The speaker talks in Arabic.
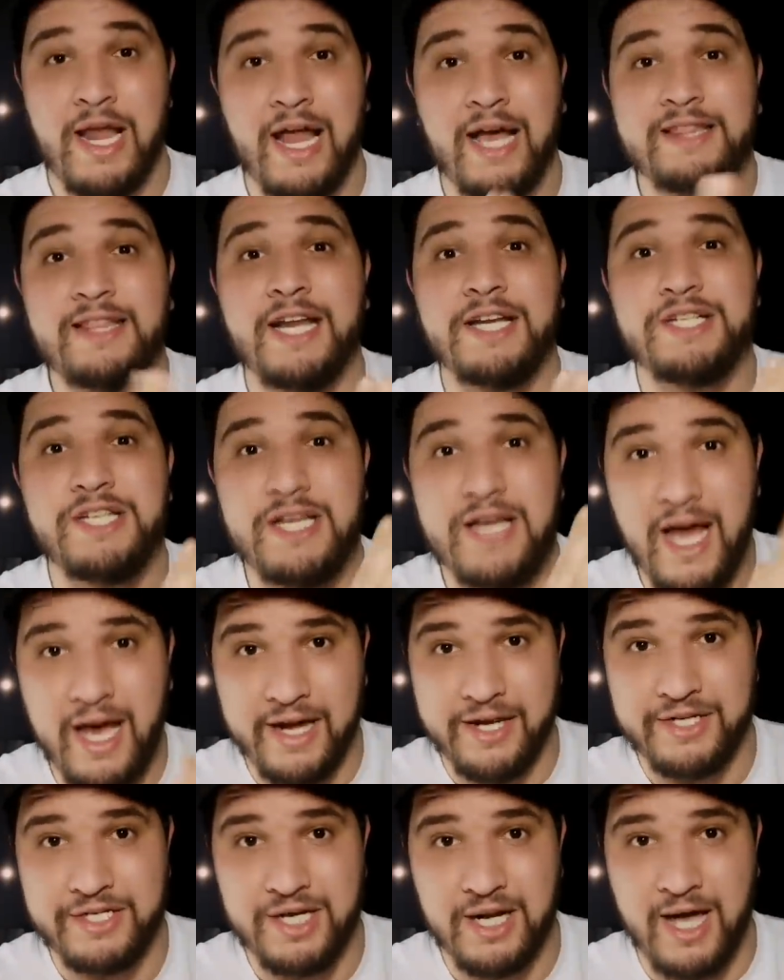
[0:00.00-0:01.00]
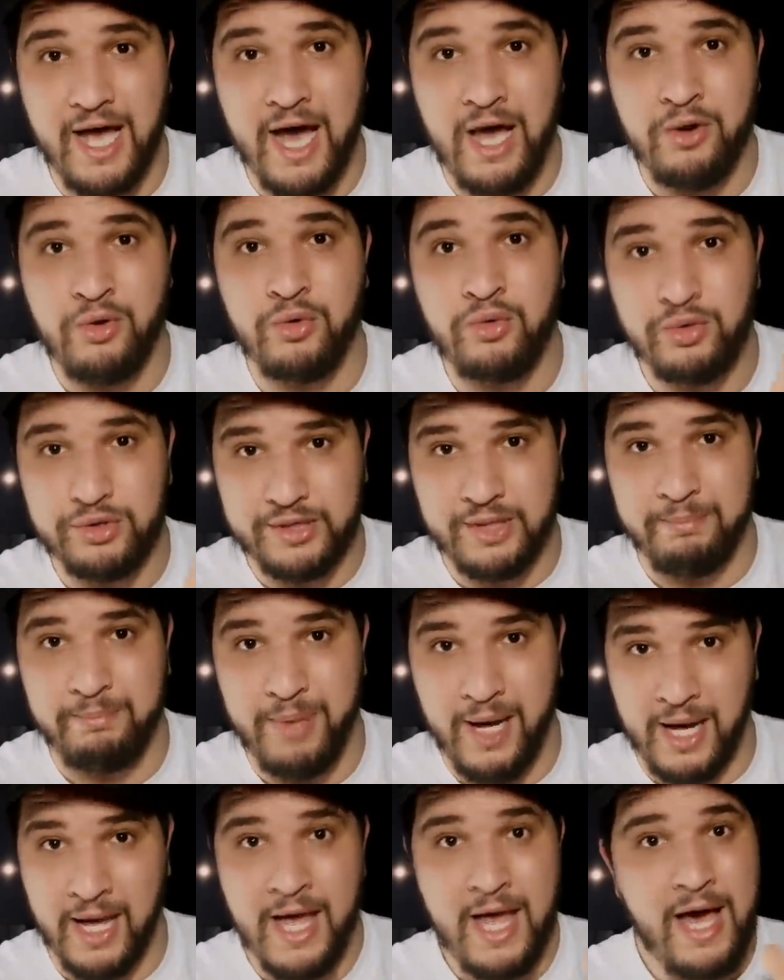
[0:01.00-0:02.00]
لاخطرش الا خرج القانون
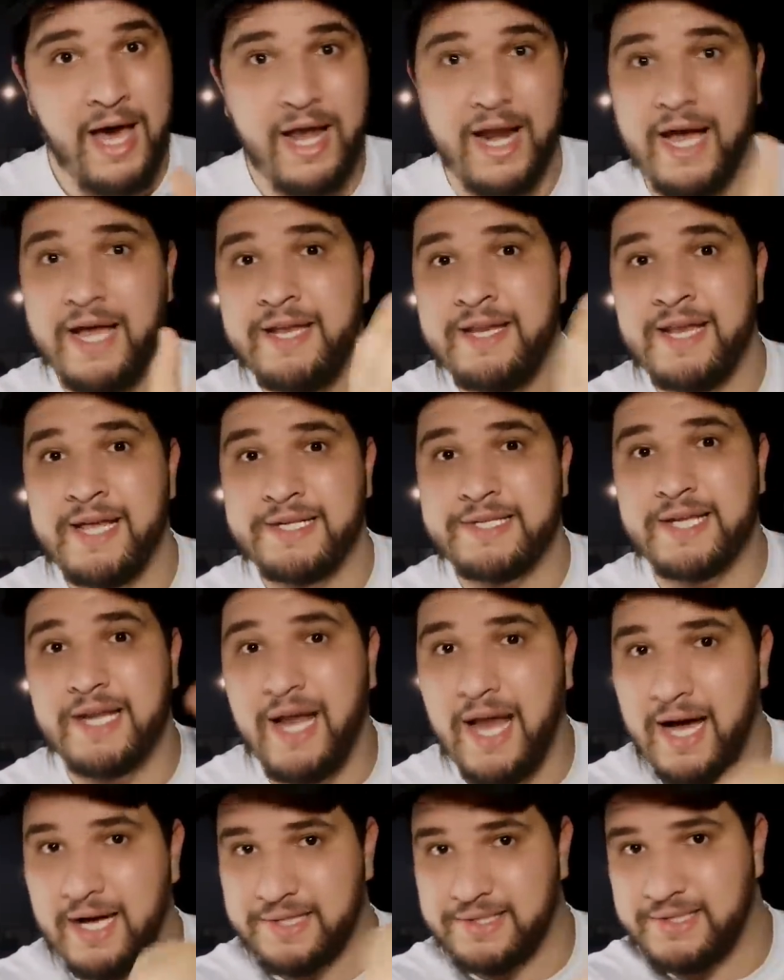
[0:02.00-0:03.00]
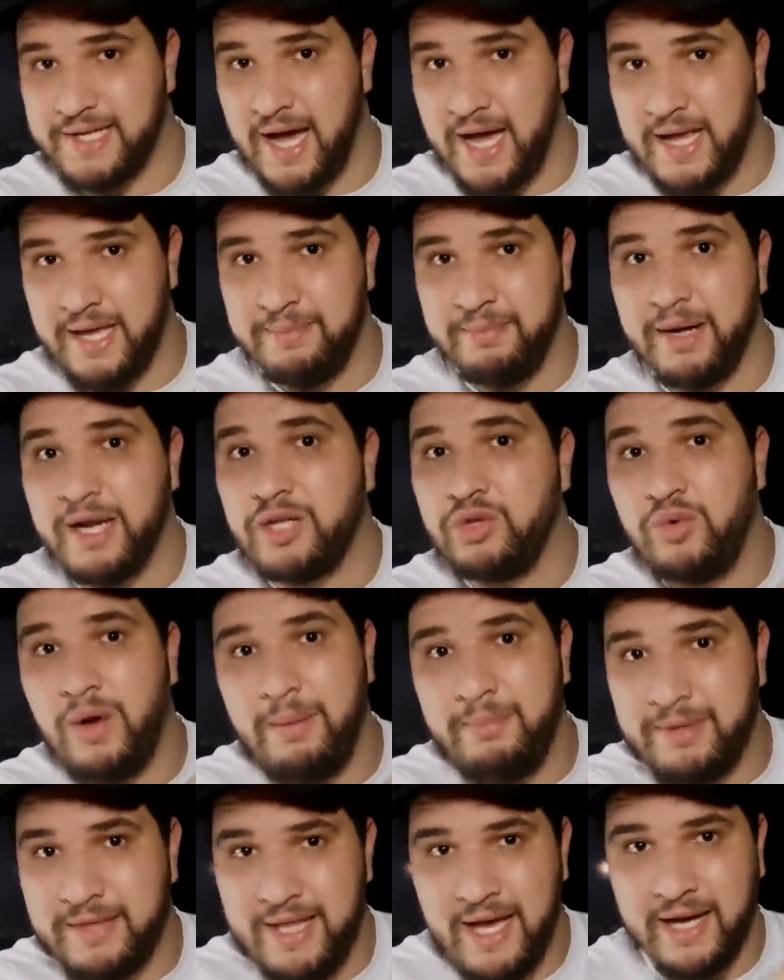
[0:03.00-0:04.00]
وطبق راي الناس خلاص صاي من
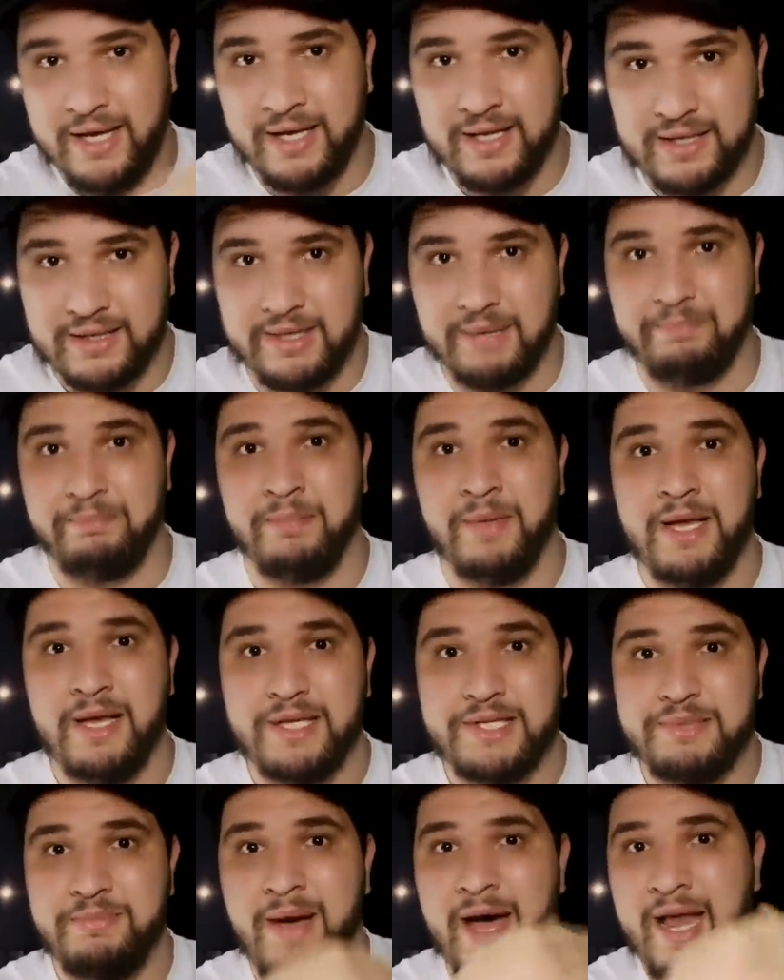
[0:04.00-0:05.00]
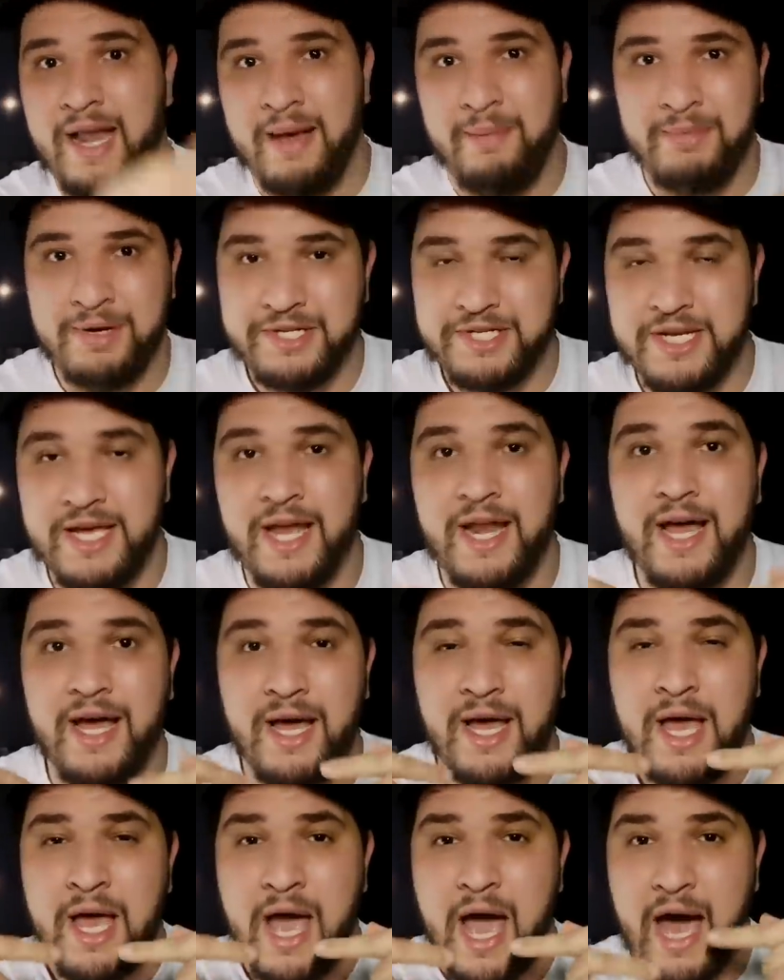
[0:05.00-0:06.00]
غدوه من داك طب سمعنا من جي
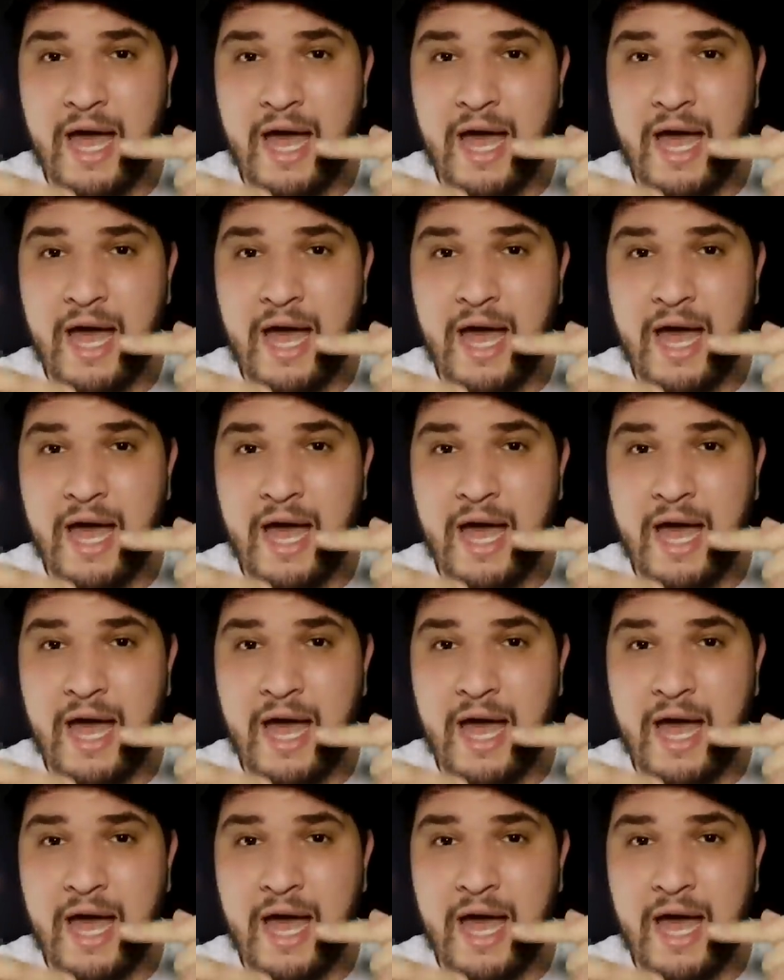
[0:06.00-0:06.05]
انا